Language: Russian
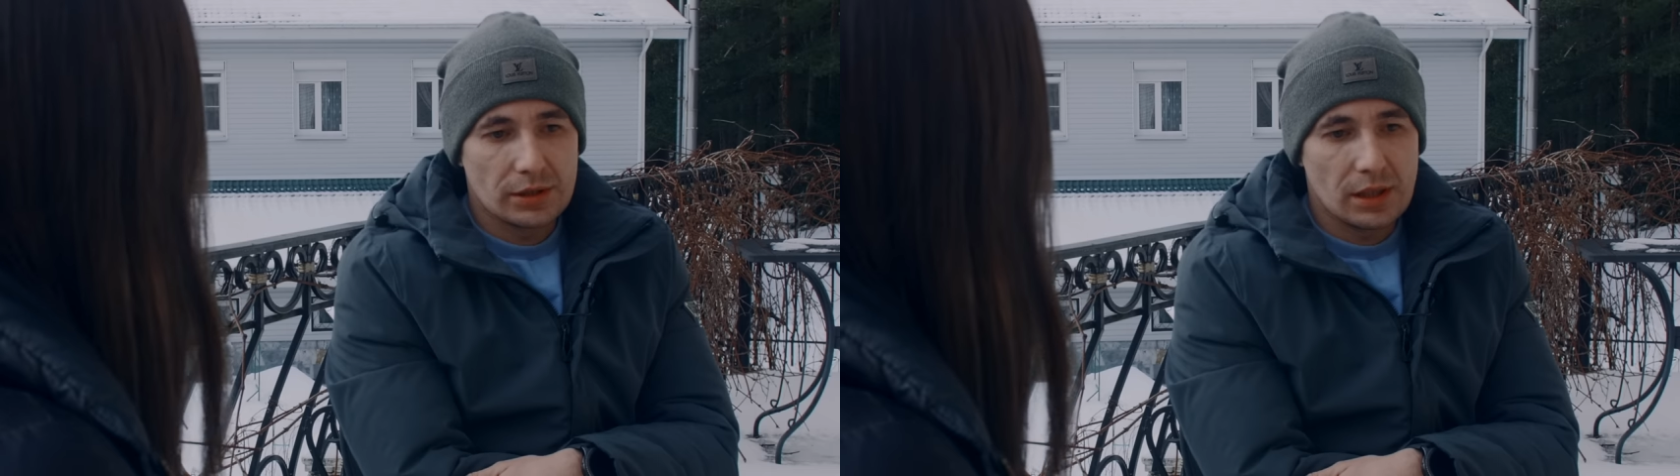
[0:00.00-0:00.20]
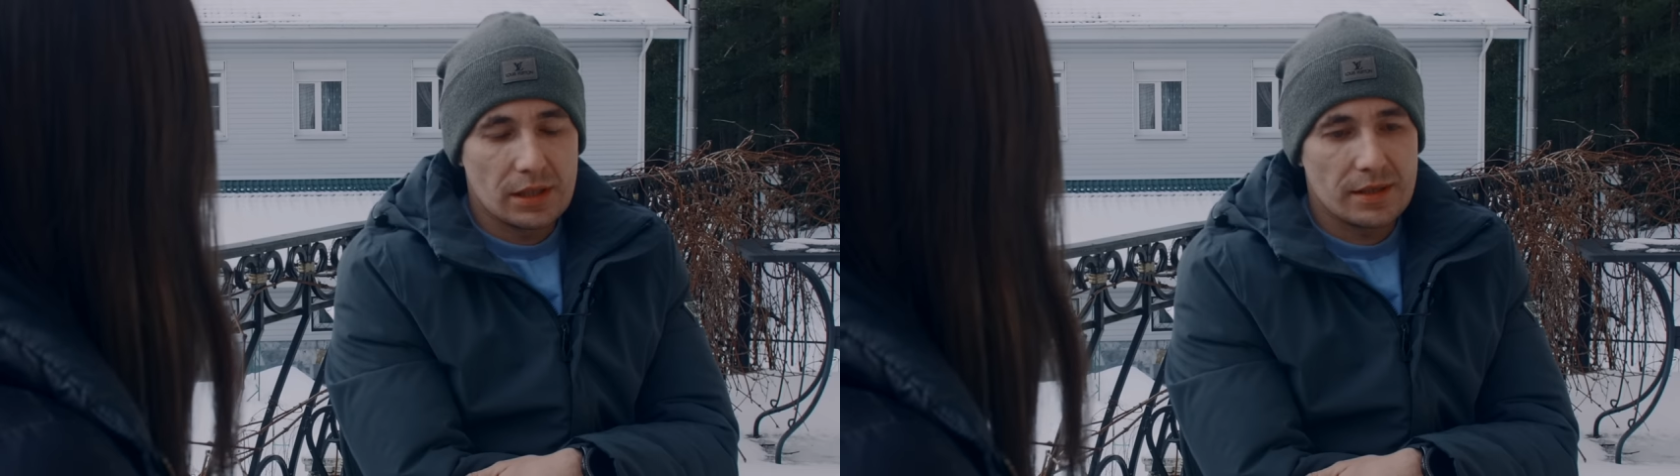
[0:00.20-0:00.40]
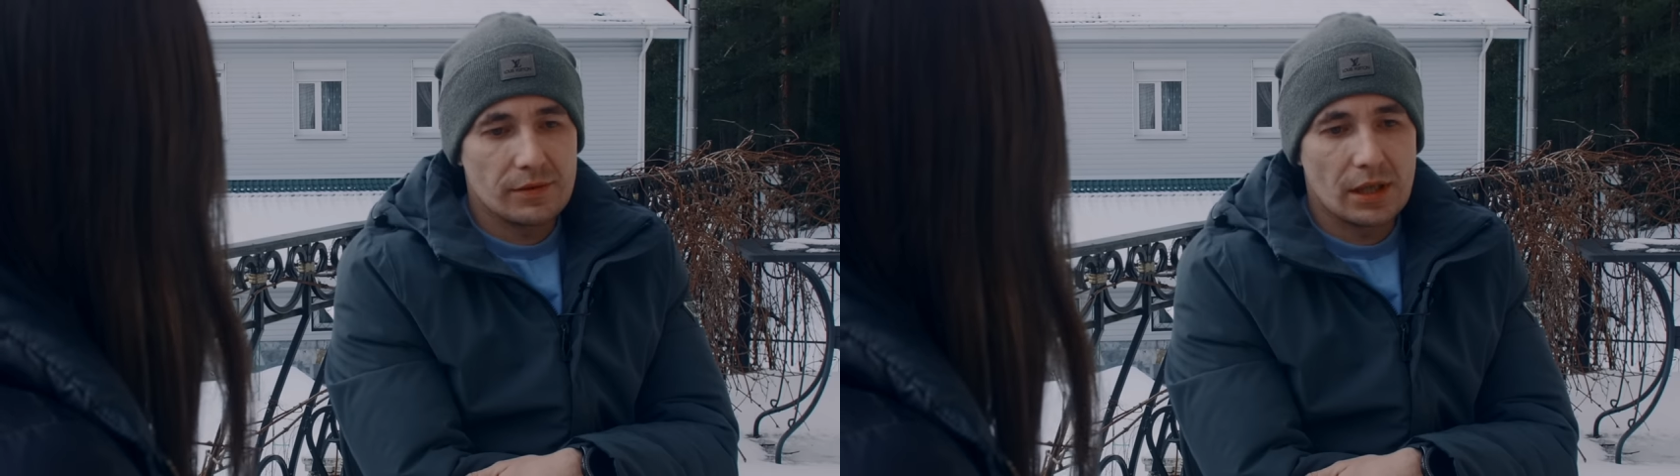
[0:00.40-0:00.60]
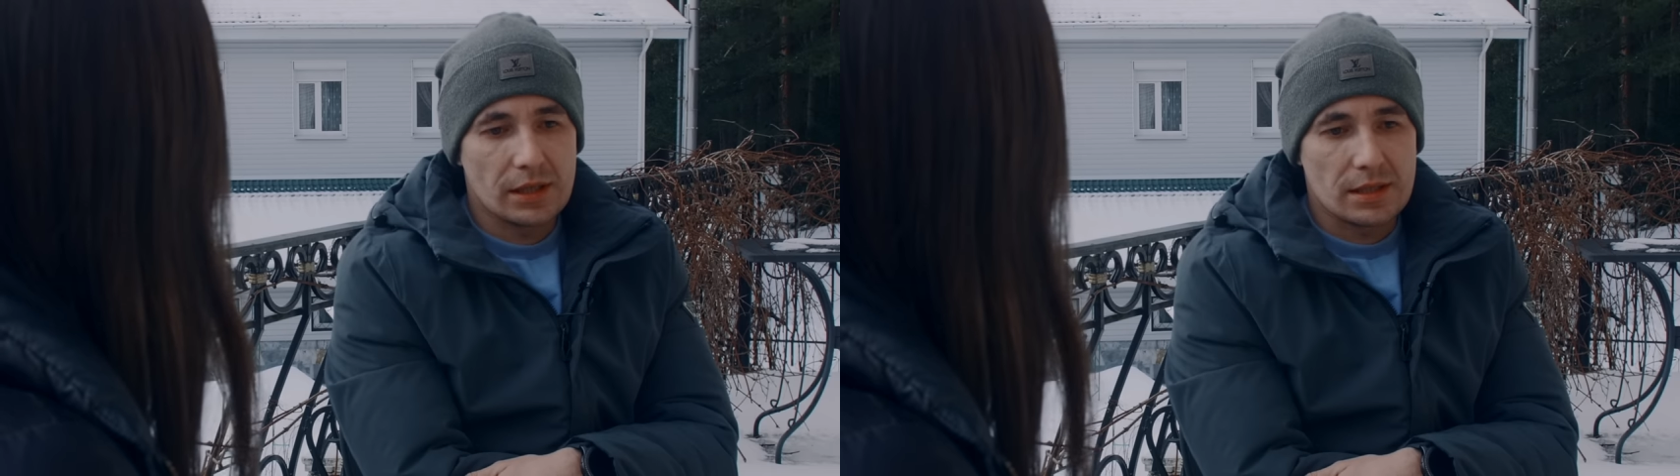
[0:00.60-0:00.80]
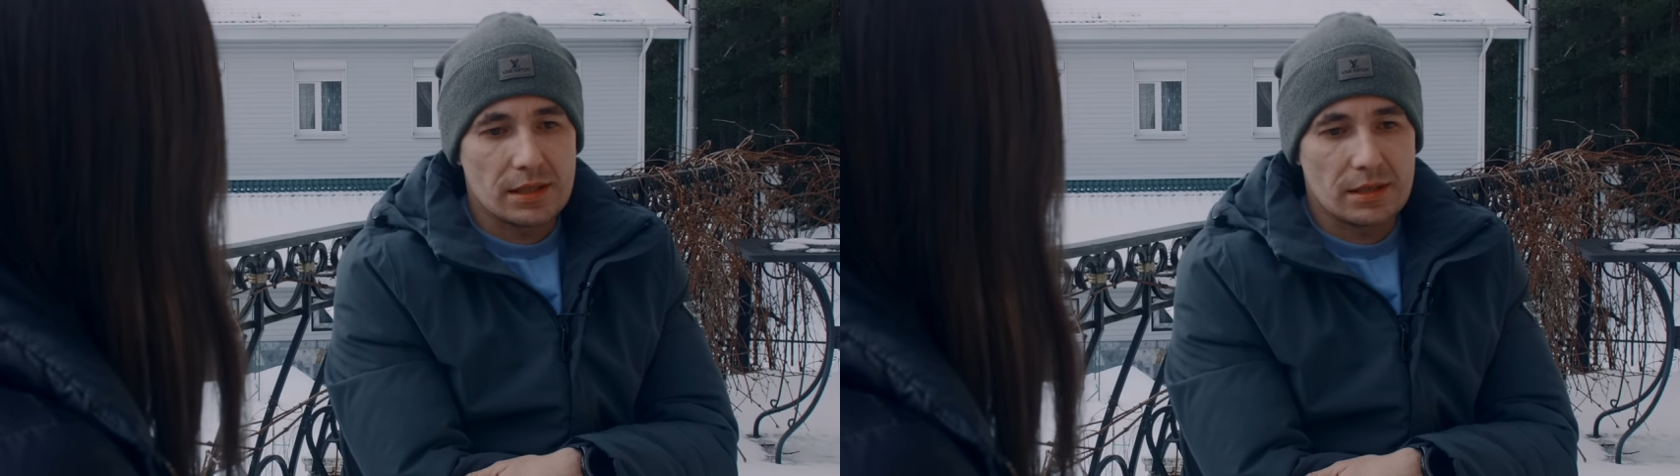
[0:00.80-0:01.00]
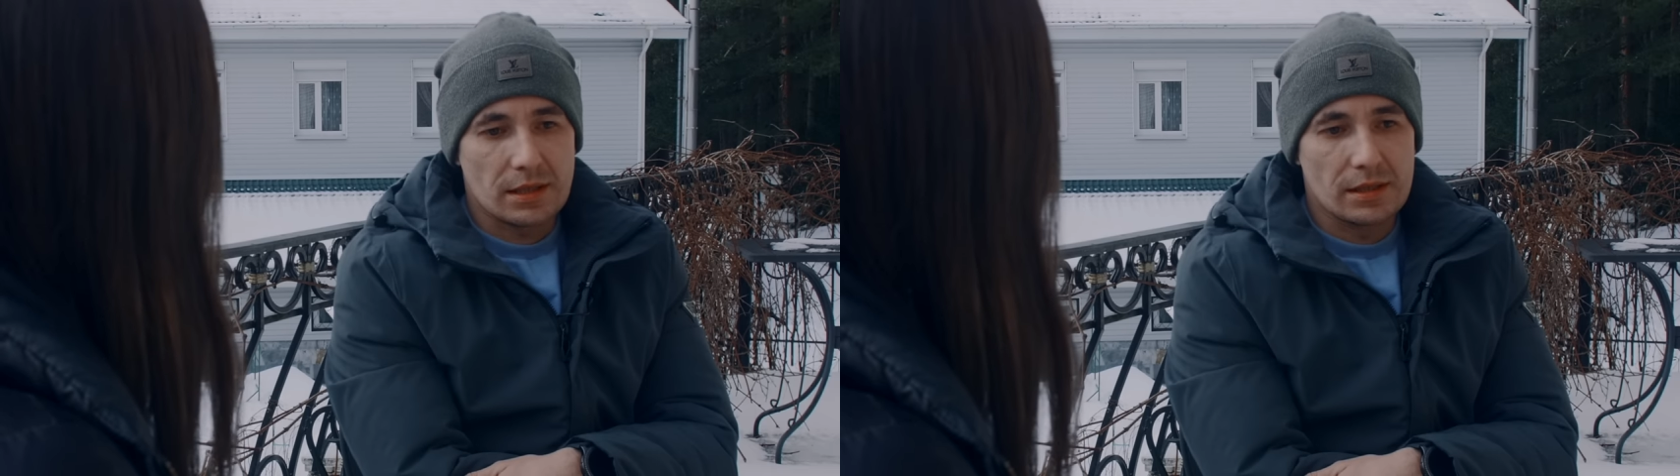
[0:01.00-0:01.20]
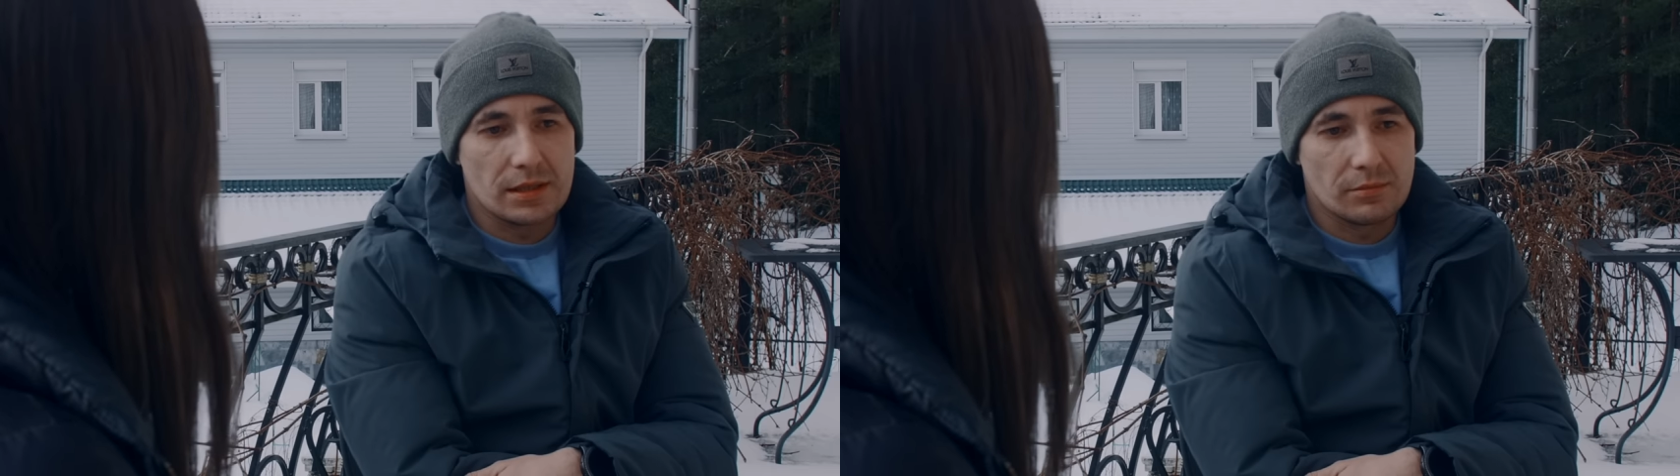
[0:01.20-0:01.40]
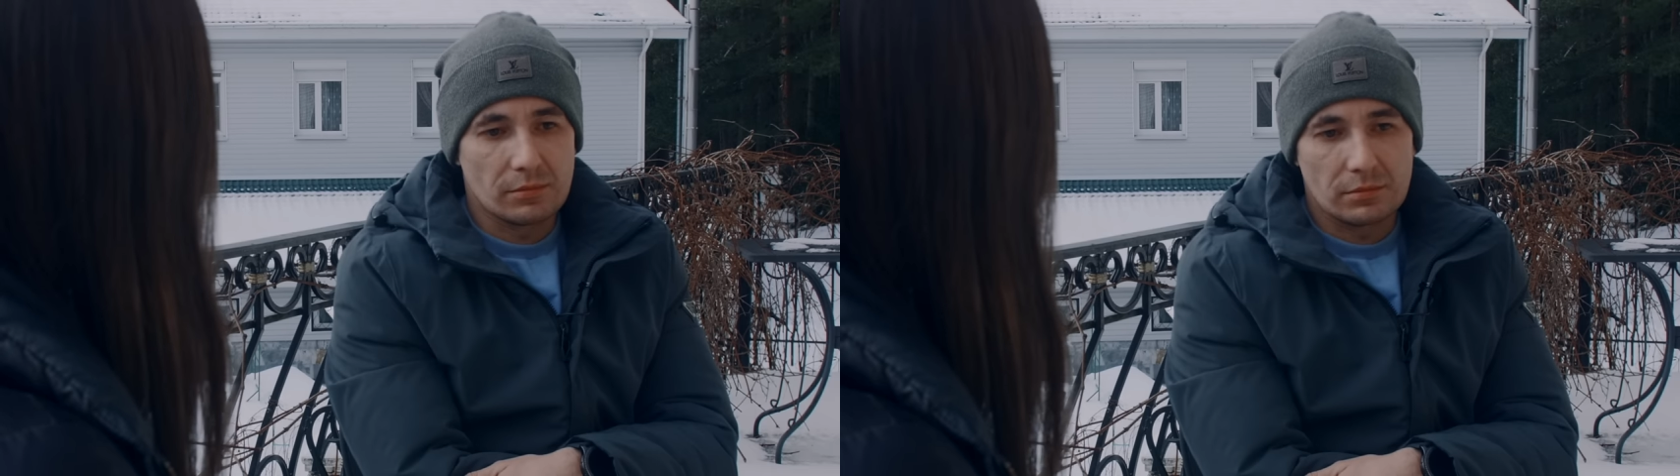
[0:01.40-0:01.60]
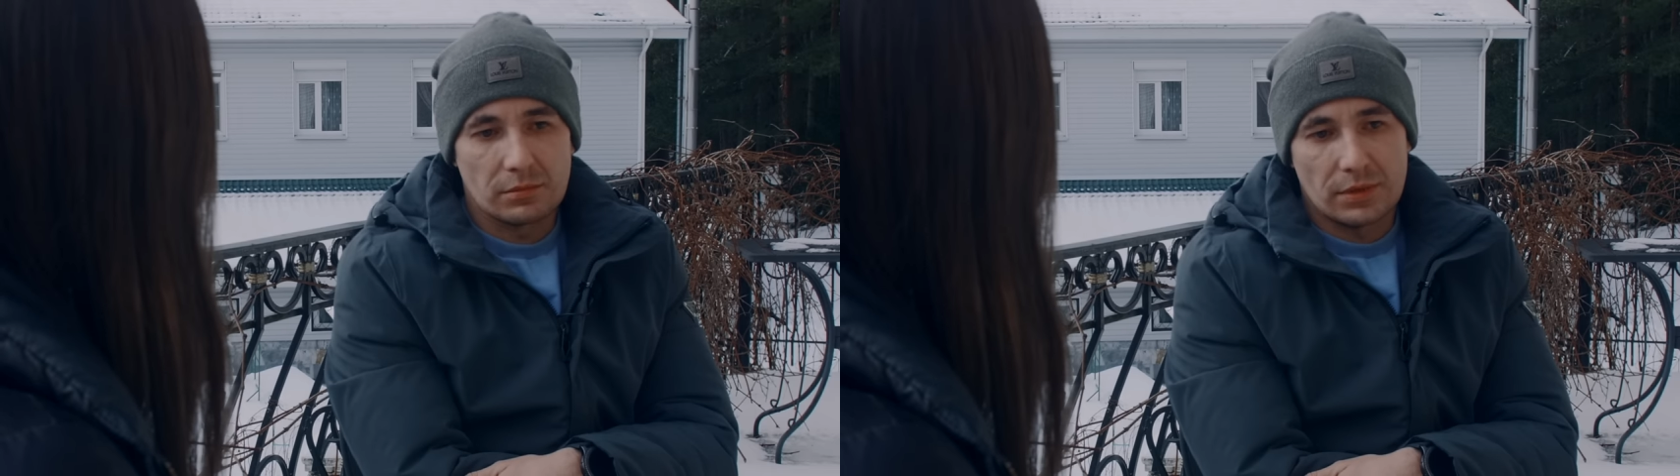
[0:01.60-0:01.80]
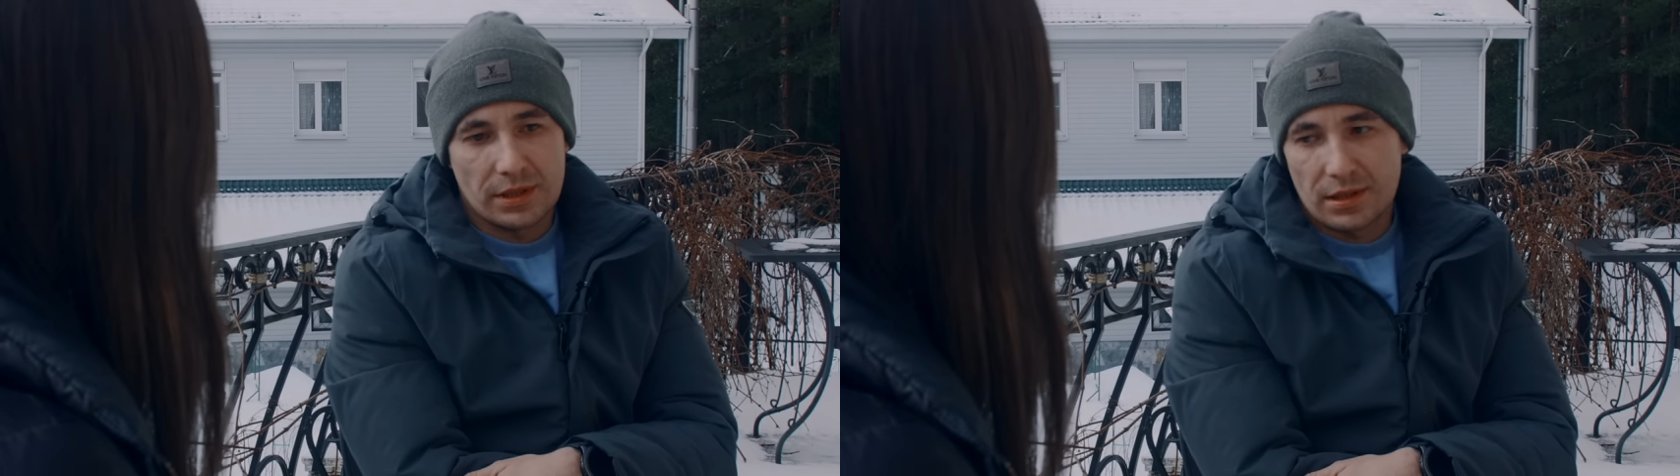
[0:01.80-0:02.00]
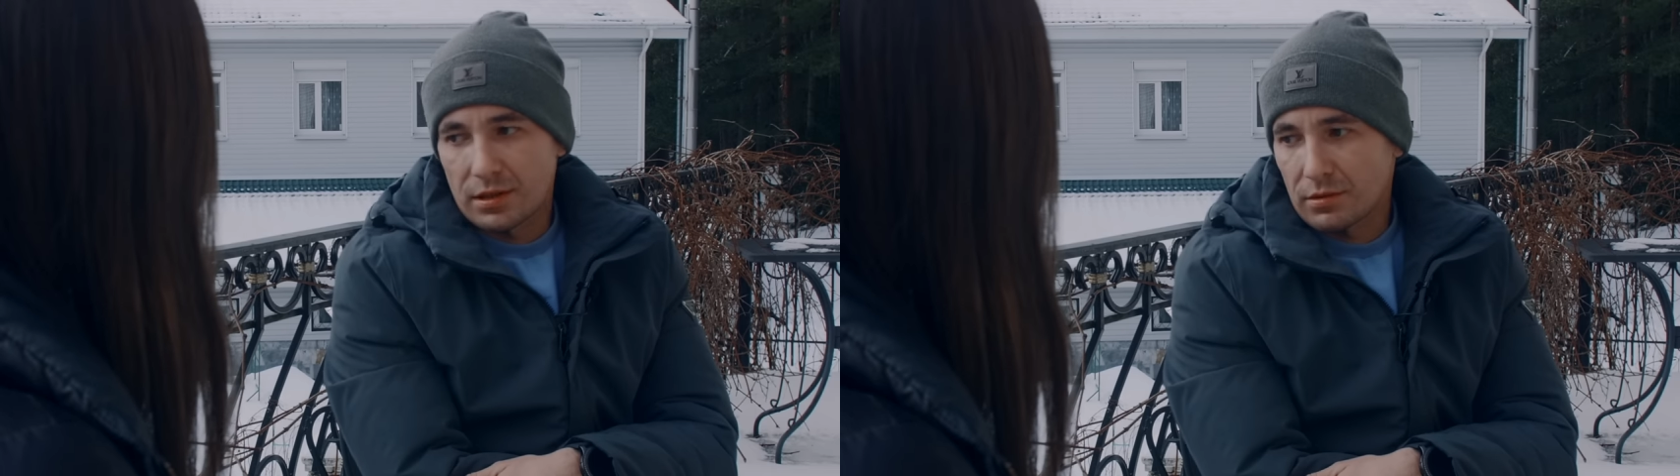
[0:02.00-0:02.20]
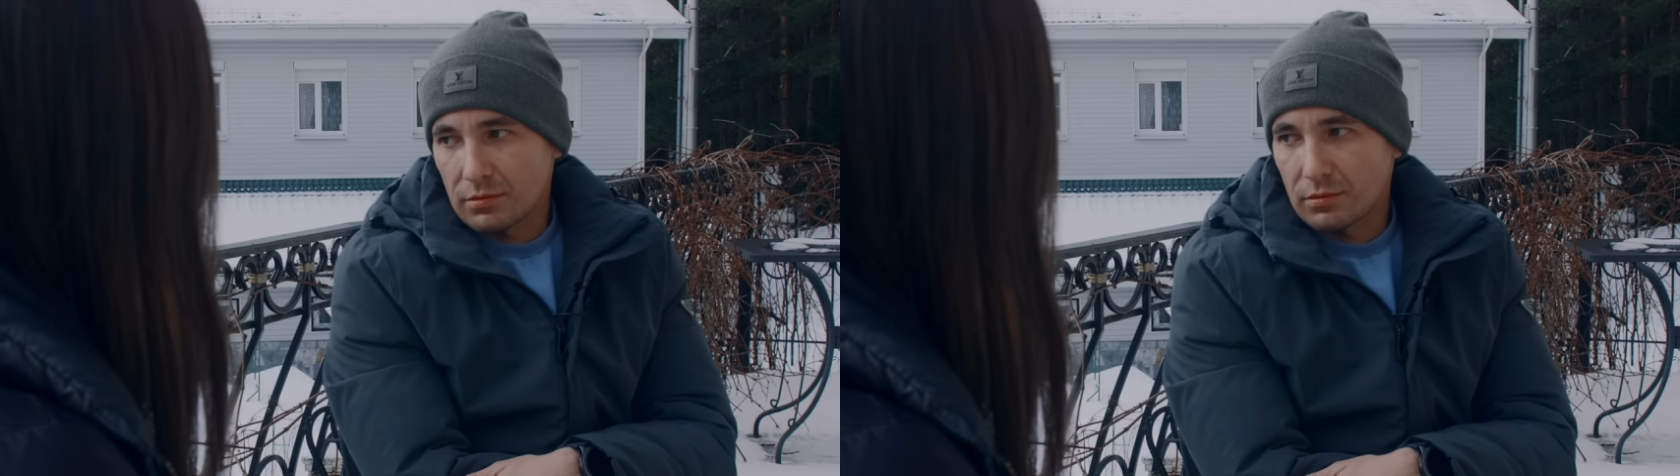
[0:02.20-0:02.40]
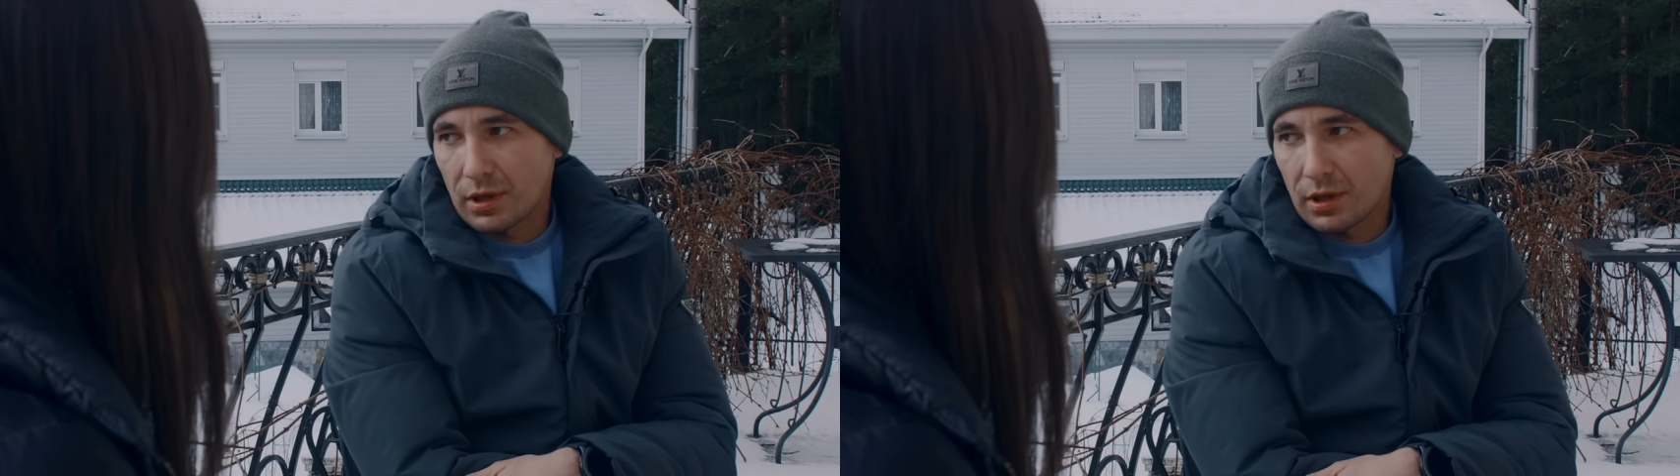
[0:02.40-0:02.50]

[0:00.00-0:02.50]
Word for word: на свидание с одним из,